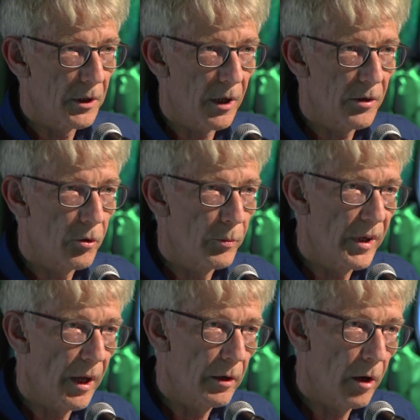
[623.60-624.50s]

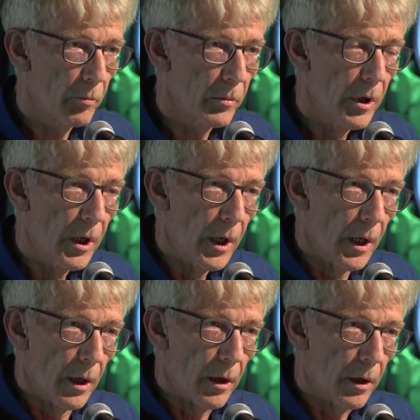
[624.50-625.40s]
Gastronomieeinnahmen
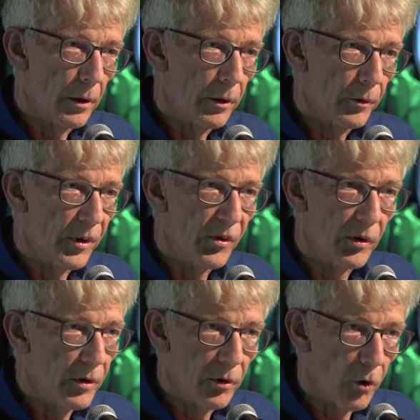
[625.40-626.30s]
äh, die
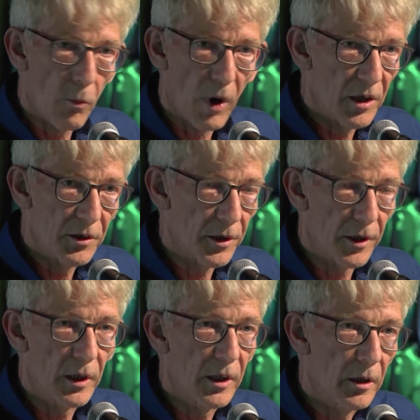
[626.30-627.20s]
sind nochmal in
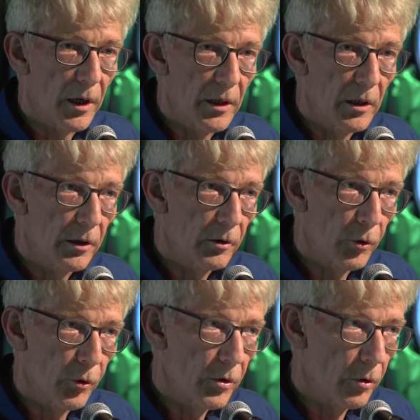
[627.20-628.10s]
einer ähnlichen
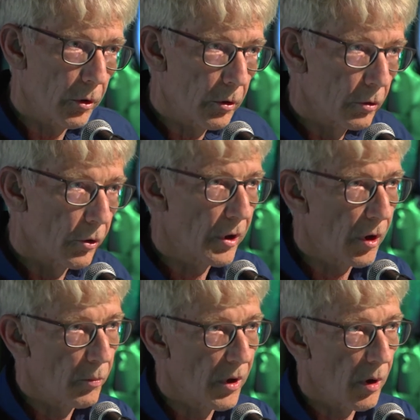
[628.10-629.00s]
Größenordnung. Dort
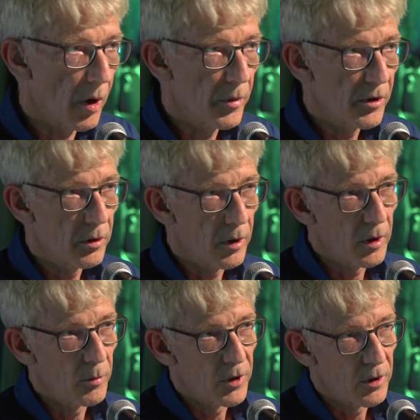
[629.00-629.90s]
hat man aber
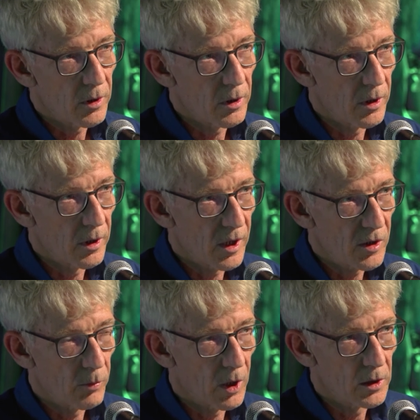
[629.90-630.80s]
immer äh,
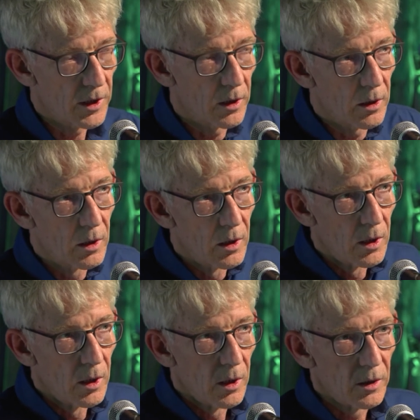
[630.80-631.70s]
erstmal den,
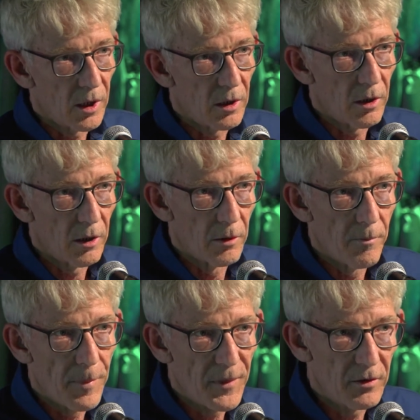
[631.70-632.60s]
den, äh,
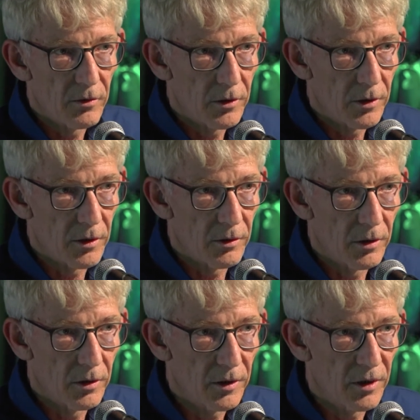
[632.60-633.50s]
den,
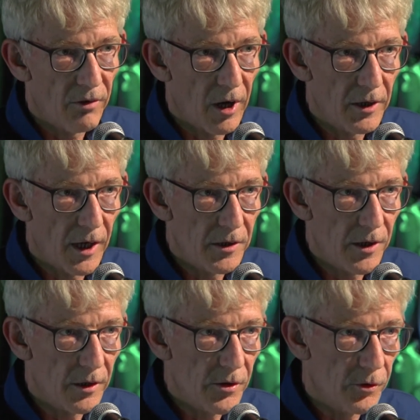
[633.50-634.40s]
den, den
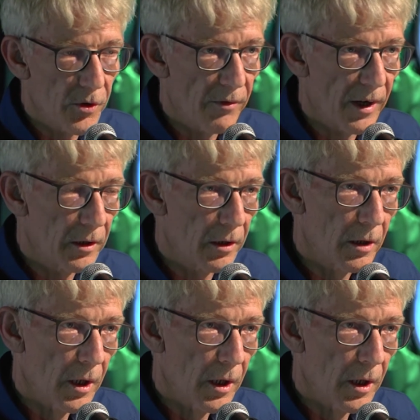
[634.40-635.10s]
Wareneinsatz und so weiter,